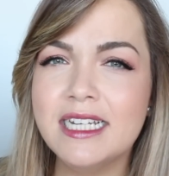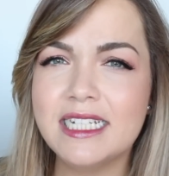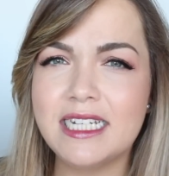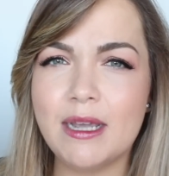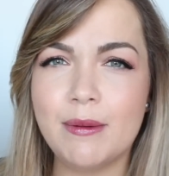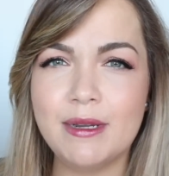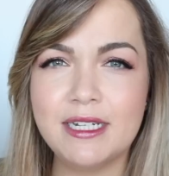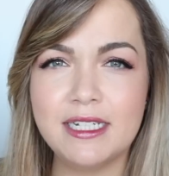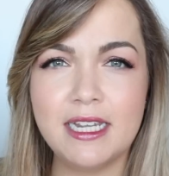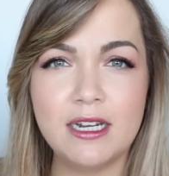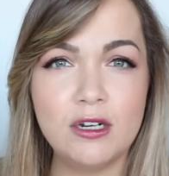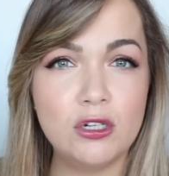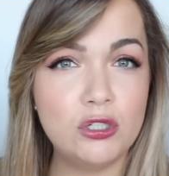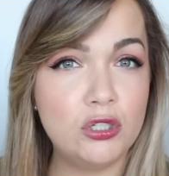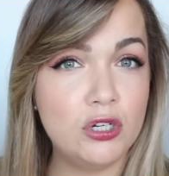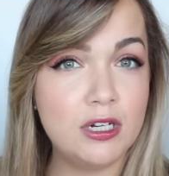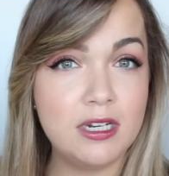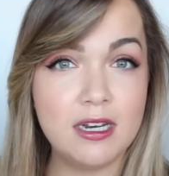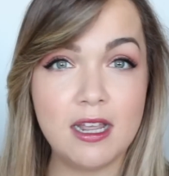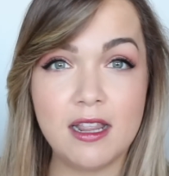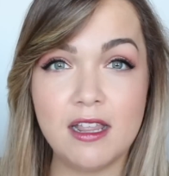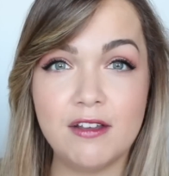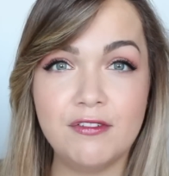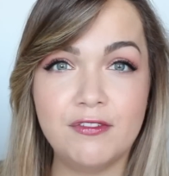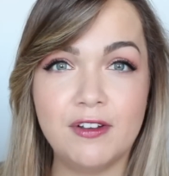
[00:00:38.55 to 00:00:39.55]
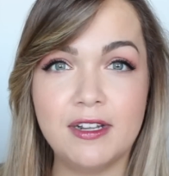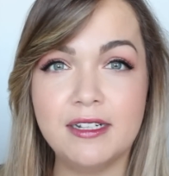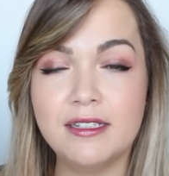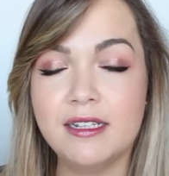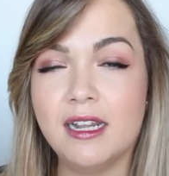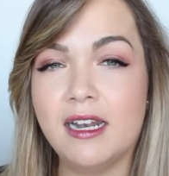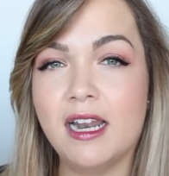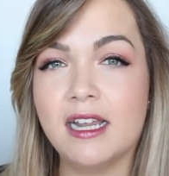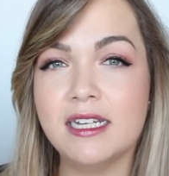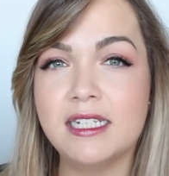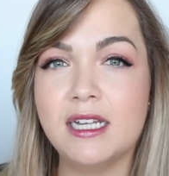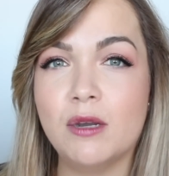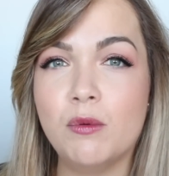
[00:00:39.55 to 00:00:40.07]
Sabéis que no soy nada fan
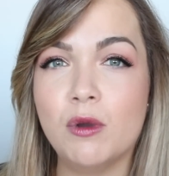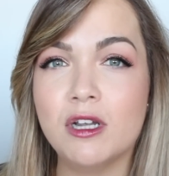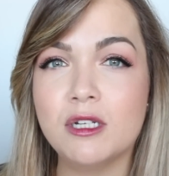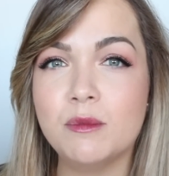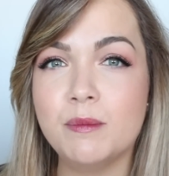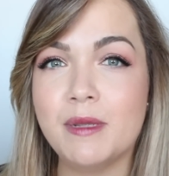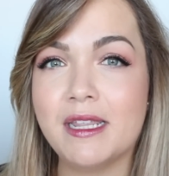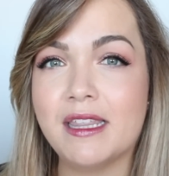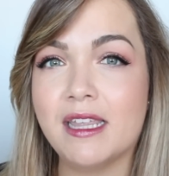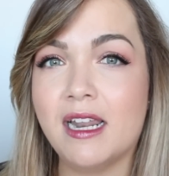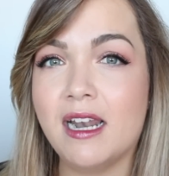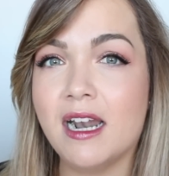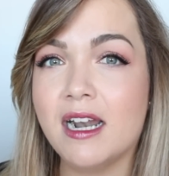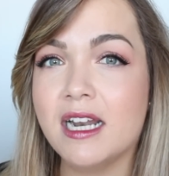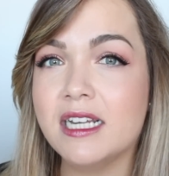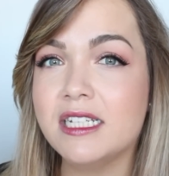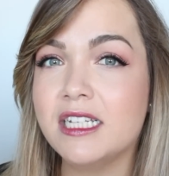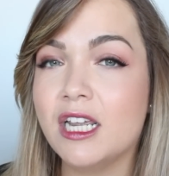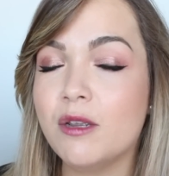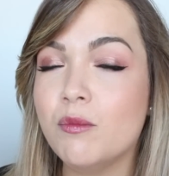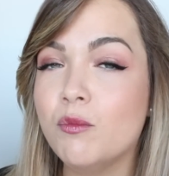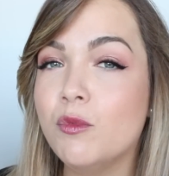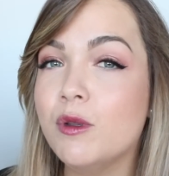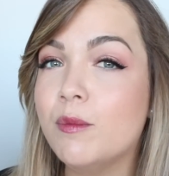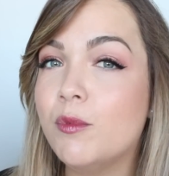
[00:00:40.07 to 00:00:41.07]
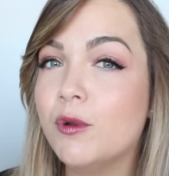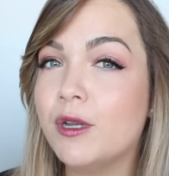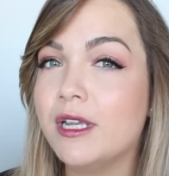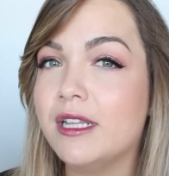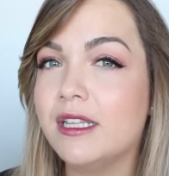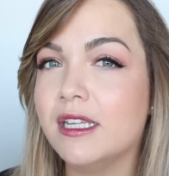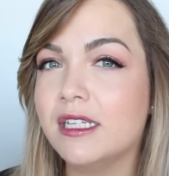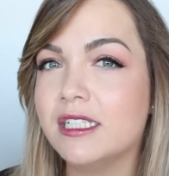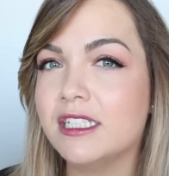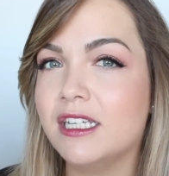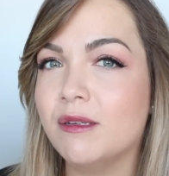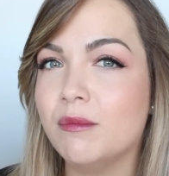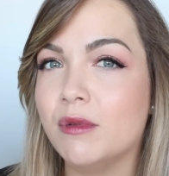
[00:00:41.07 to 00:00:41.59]
de las aguas micelares, hay muy
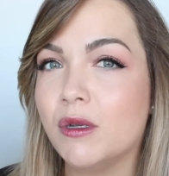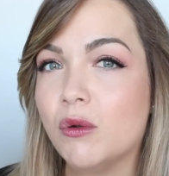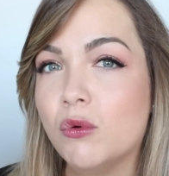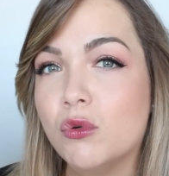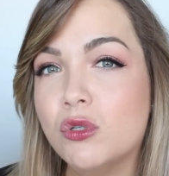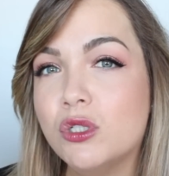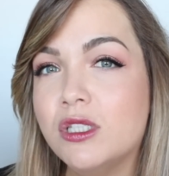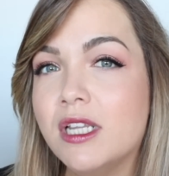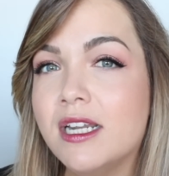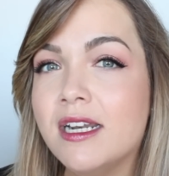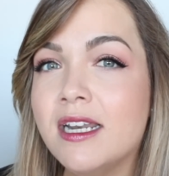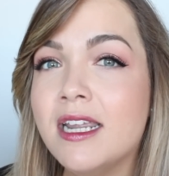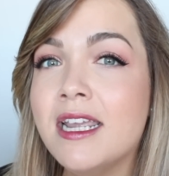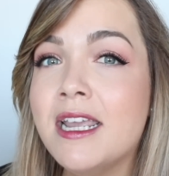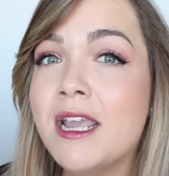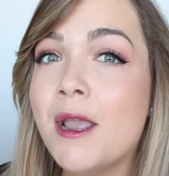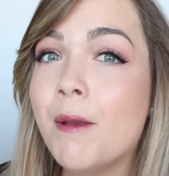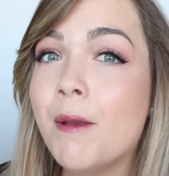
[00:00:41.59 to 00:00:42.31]
poquitas que me gusten,